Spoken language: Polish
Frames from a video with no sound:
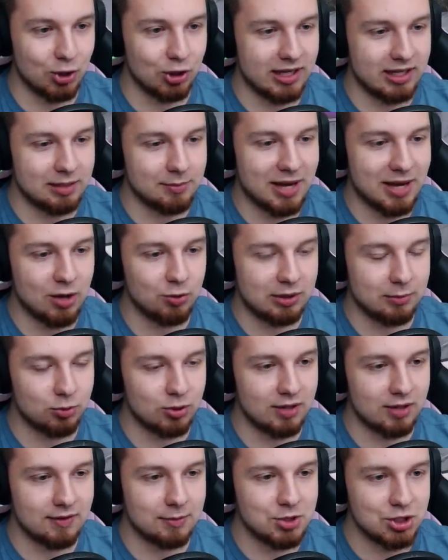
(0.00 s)
kolejnym autem,
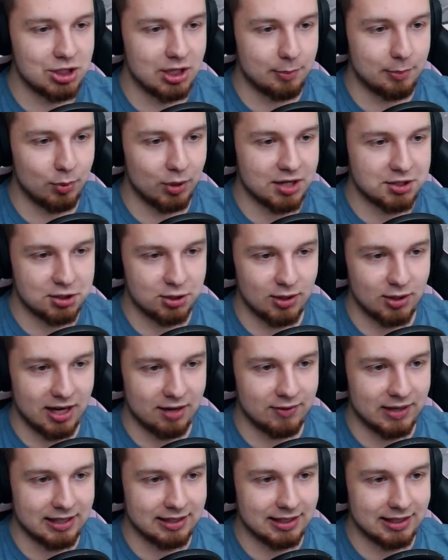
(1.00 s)
które wam dzisiaj pokażę to
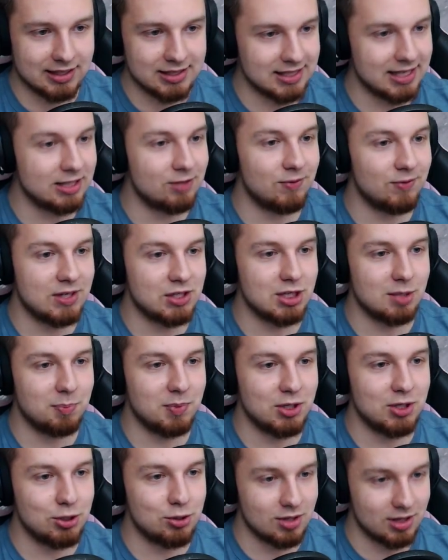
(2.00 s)
Avanta
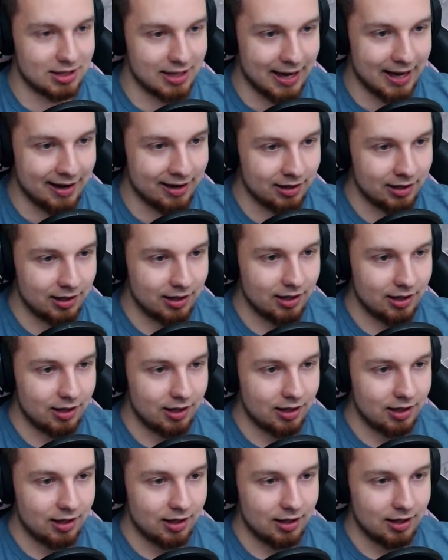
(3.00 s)
C250T.
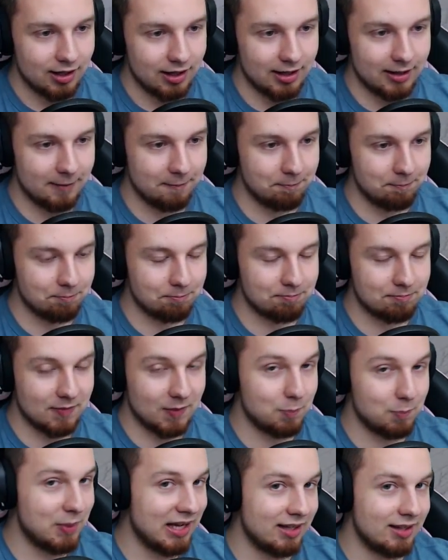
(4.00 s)
E,
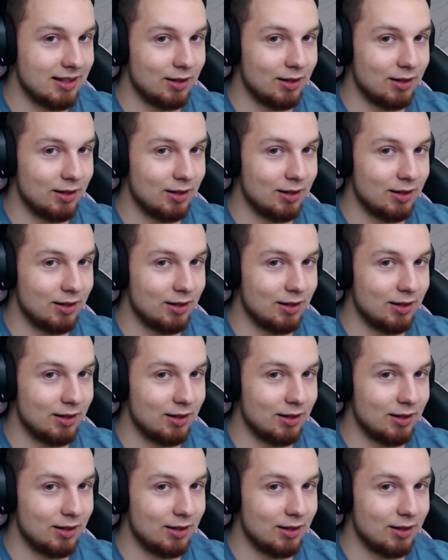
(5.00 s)
piękny